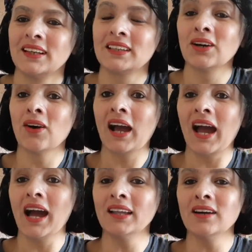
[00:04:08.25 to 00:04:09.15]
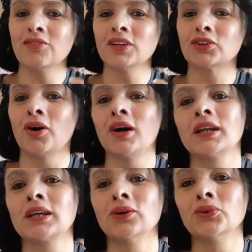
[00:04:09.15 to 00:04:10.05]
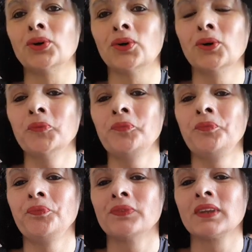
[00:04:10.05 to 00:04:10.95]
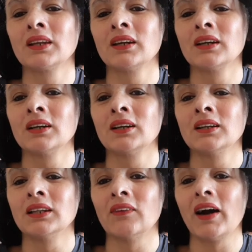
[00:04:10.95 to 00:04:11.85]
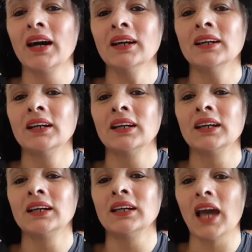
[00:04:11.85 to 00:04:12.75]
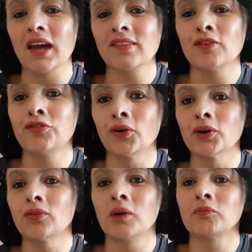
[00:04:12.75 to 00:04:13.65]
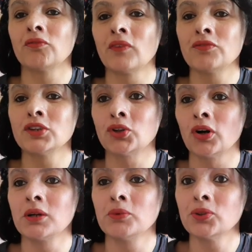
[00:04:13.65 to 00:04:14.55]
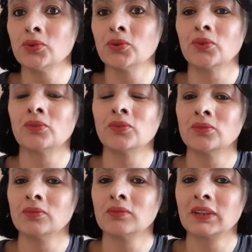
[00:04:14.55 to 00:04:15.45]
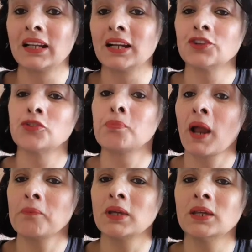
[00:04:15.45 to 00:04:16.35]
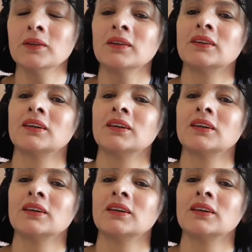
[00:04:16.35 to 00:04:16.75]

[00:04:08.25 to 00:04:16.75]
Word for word: Então, cada vitória que eu dou, não é? E essa foi uma, uma vitória muito grande para mim.